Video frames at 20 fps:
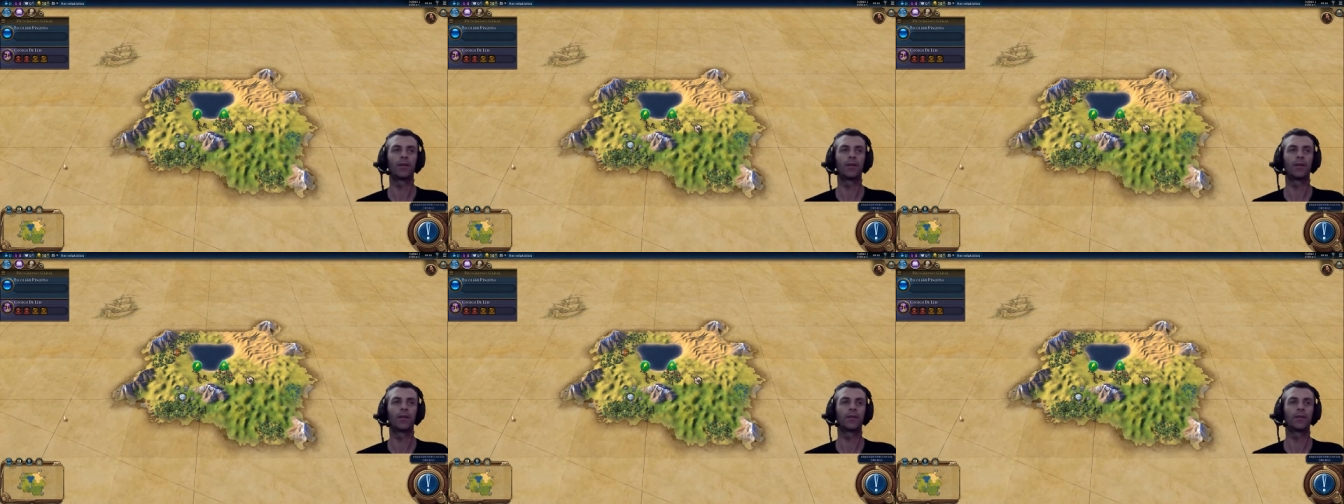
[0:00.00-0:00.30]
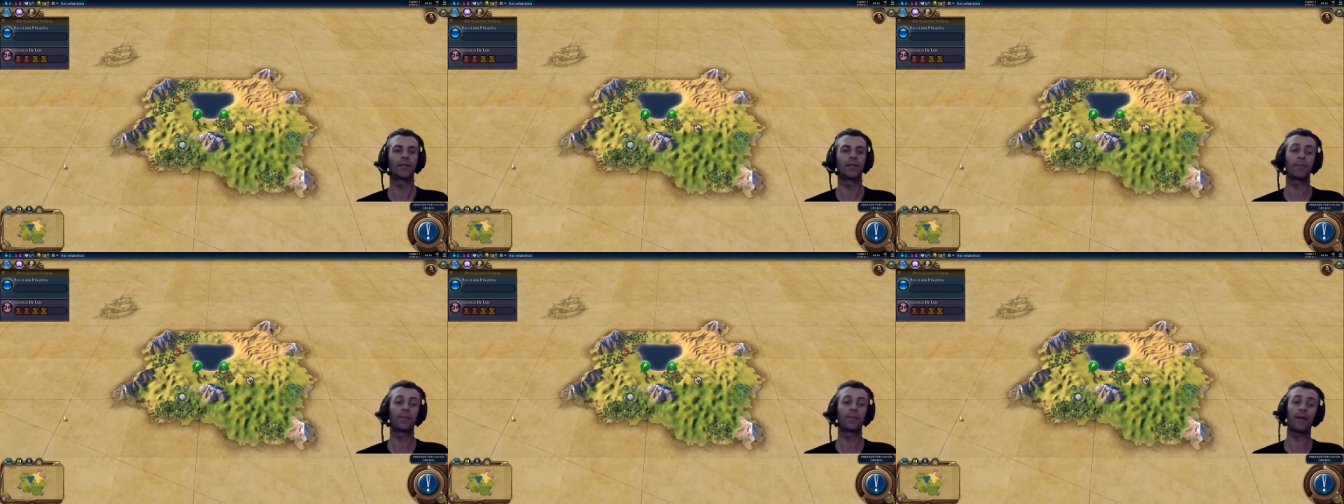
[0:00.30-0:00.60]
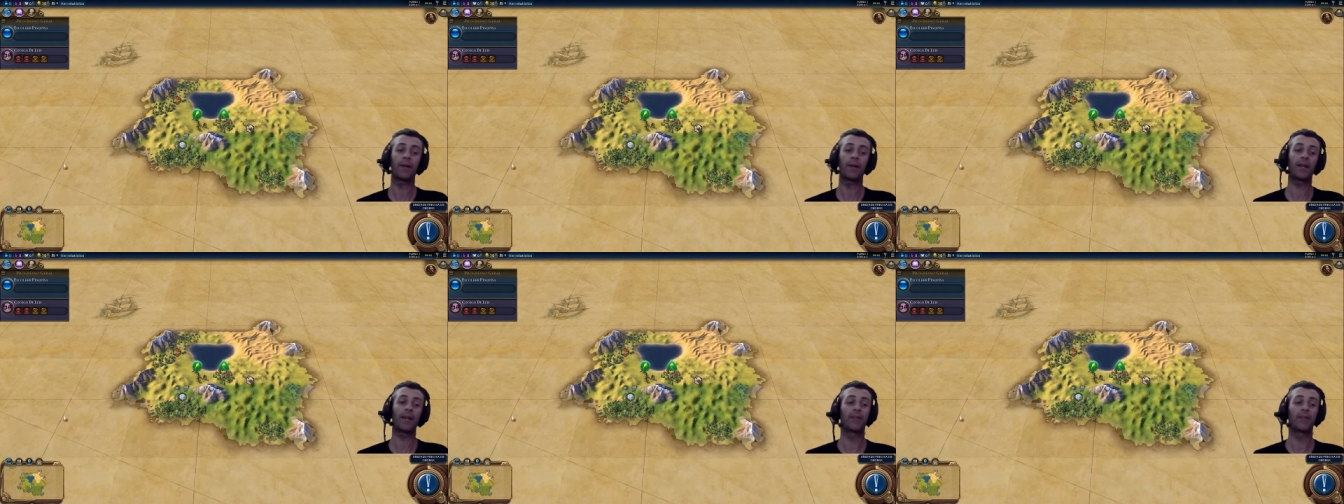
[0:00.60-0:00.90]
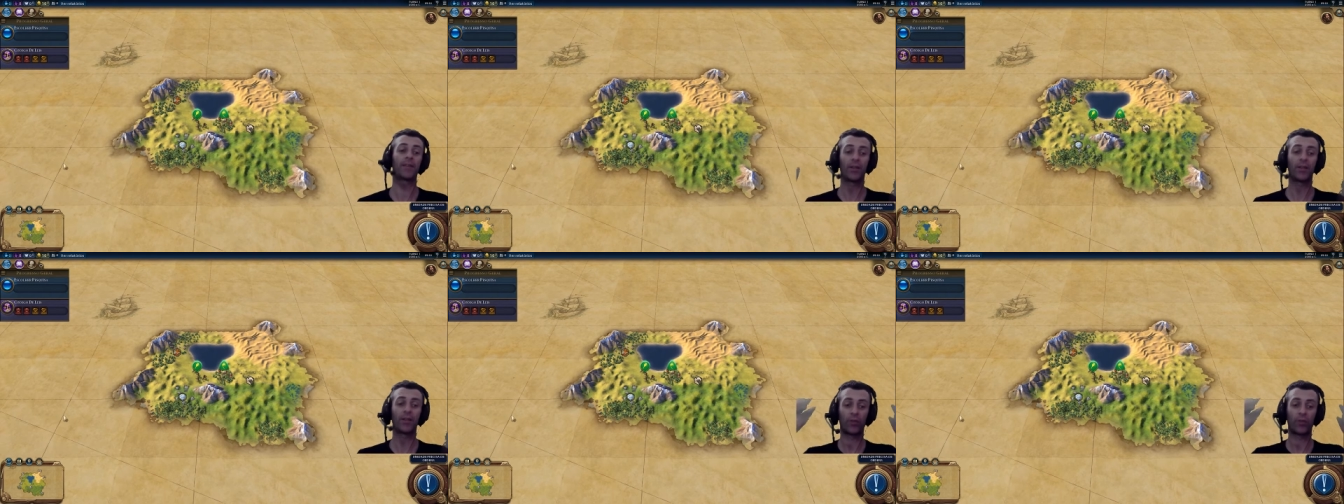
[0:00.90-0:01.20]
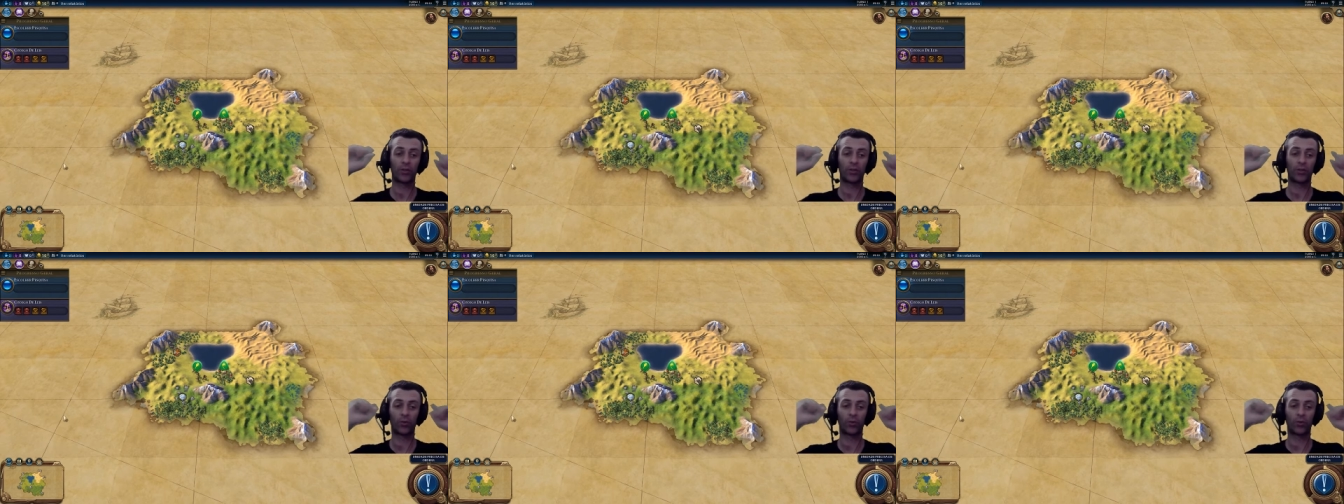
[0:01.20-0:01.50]
Vocês repararam, né?
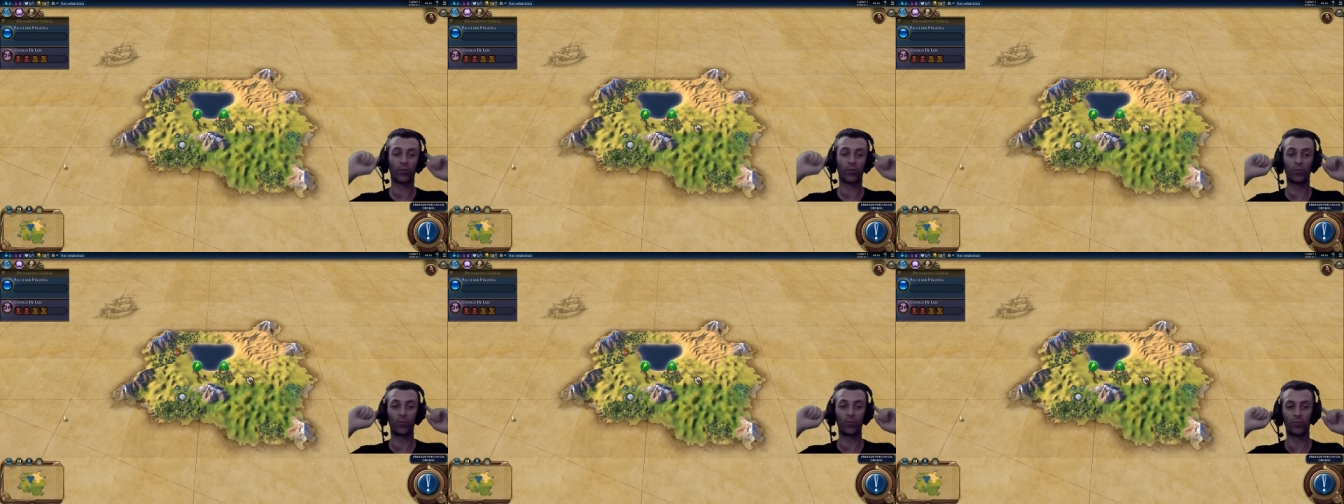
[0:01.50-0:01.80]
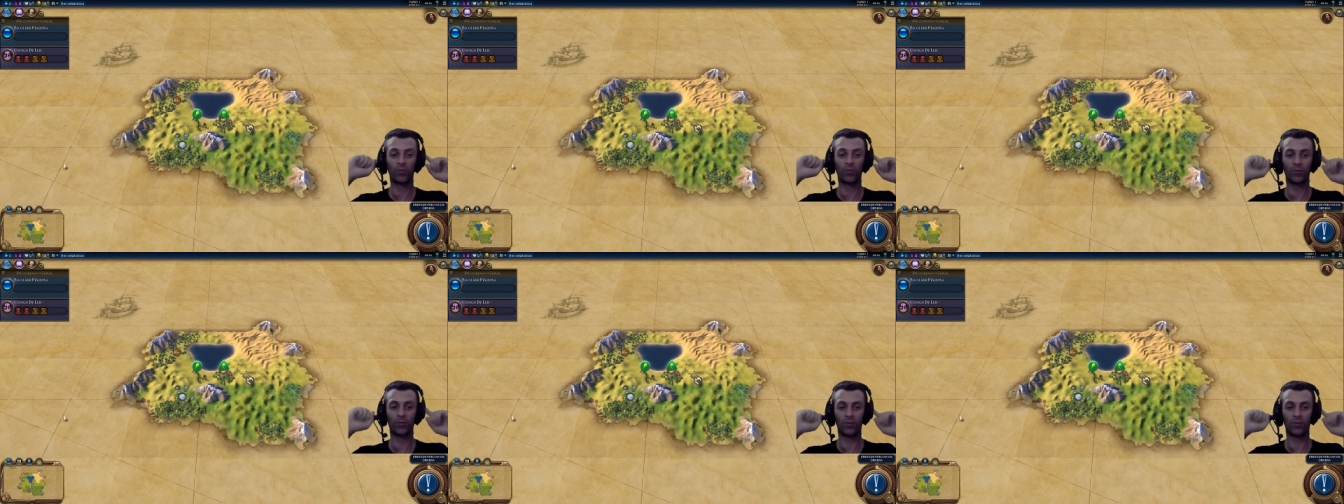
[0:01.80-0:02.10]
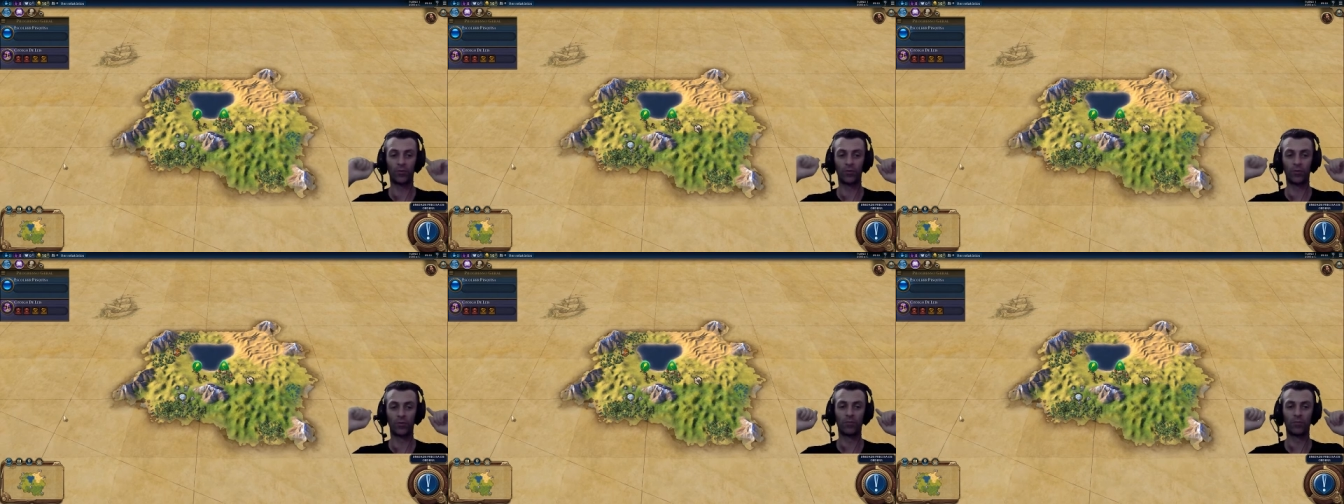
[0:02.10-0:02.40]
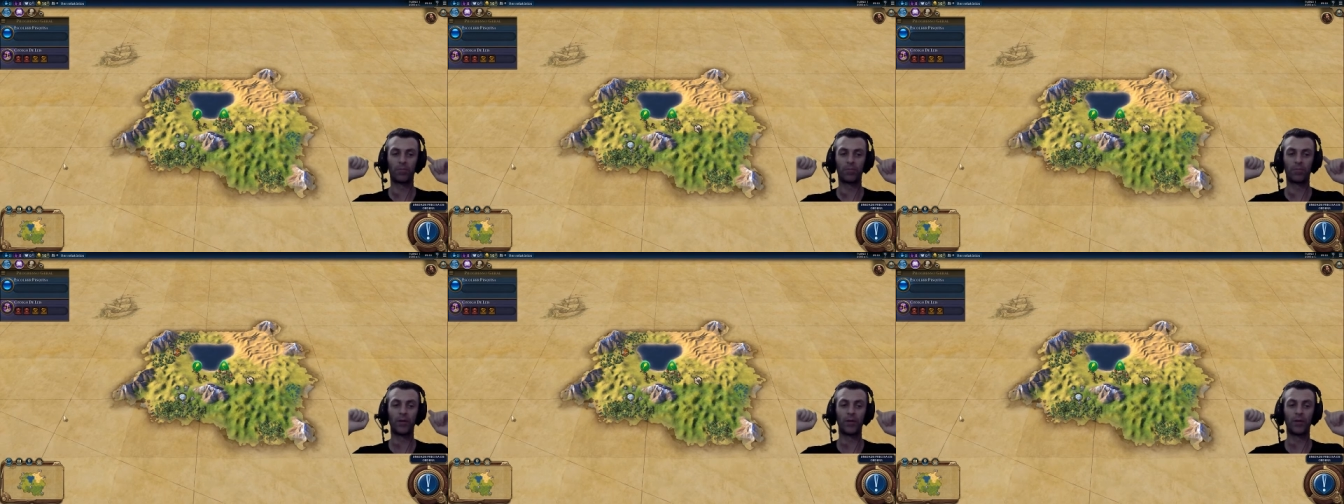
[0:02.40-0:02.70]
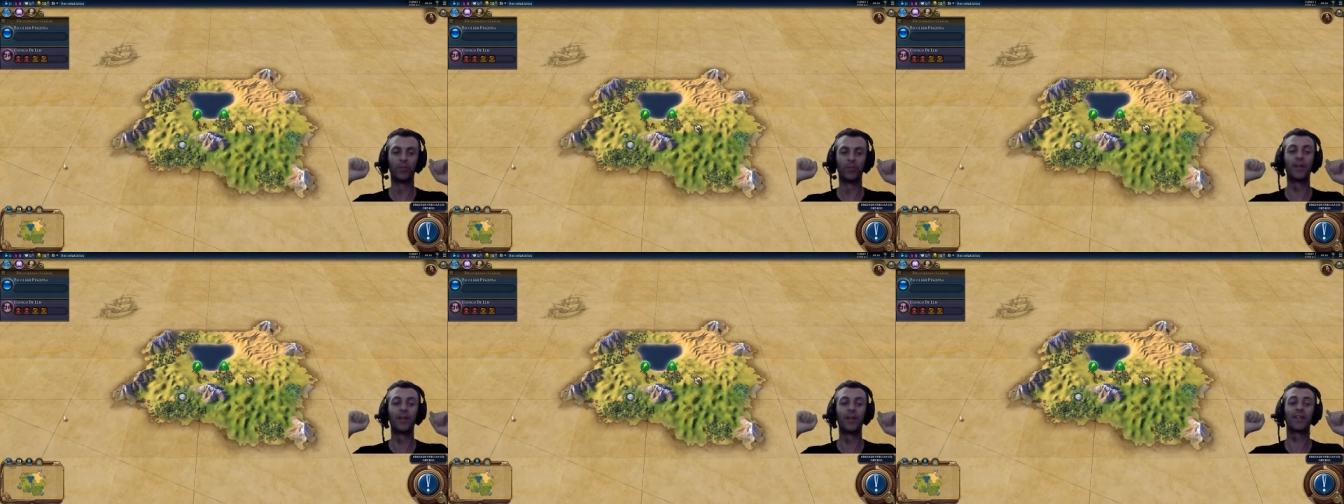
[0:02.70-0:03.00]
Agora estou com o
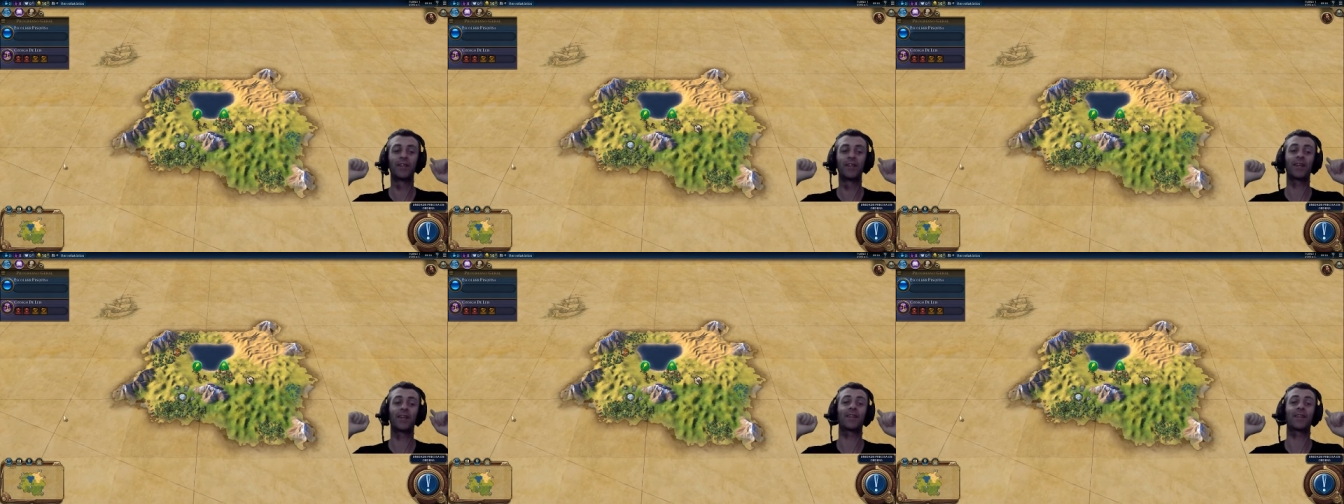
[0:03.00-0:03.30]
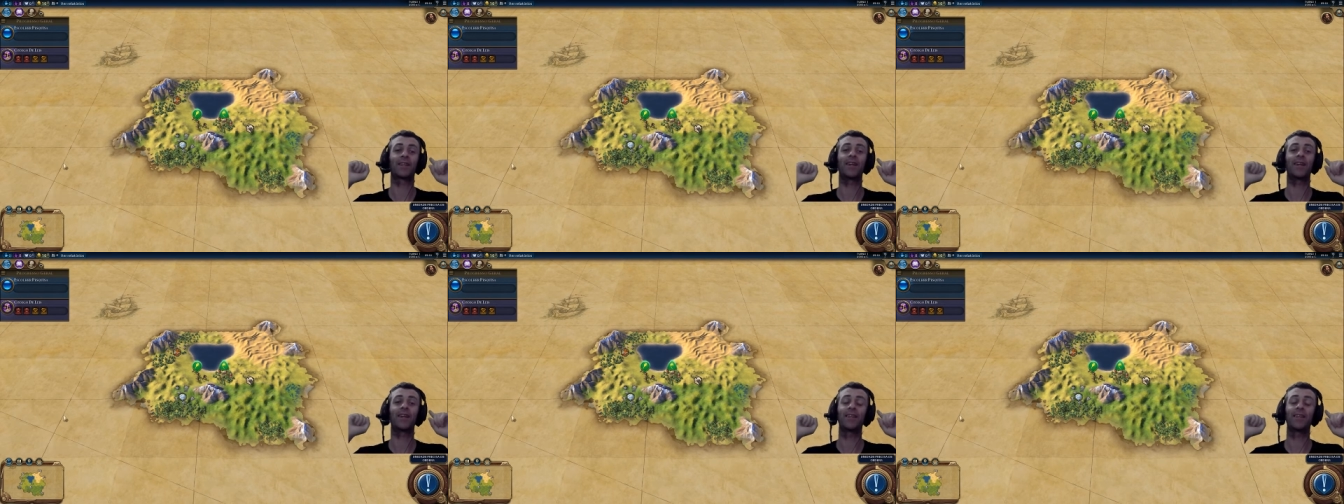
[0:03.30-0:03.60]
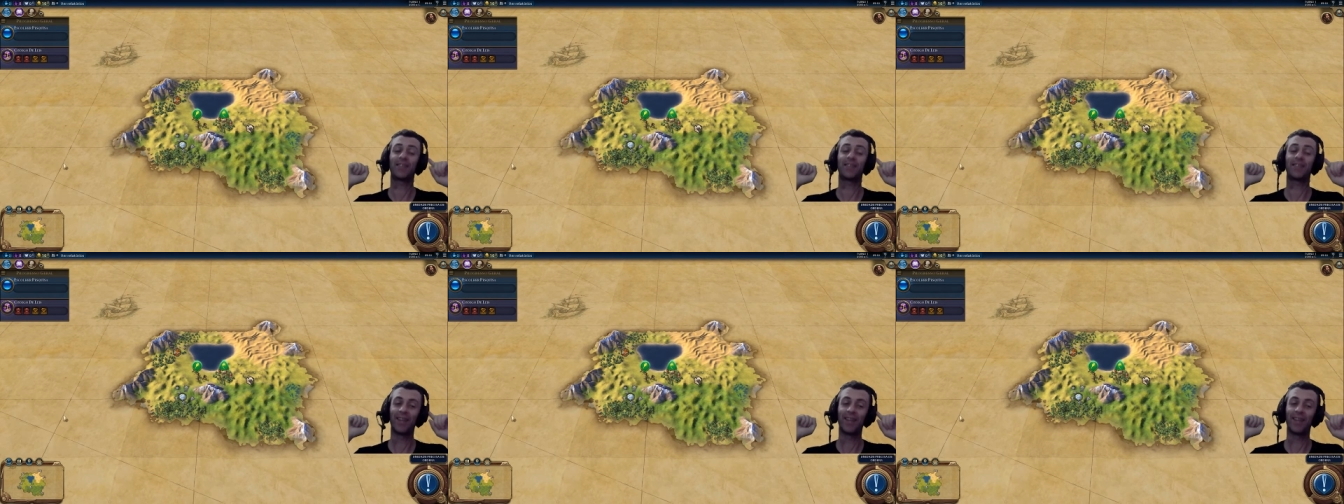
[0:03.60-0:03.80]
pano verde aqui atrás.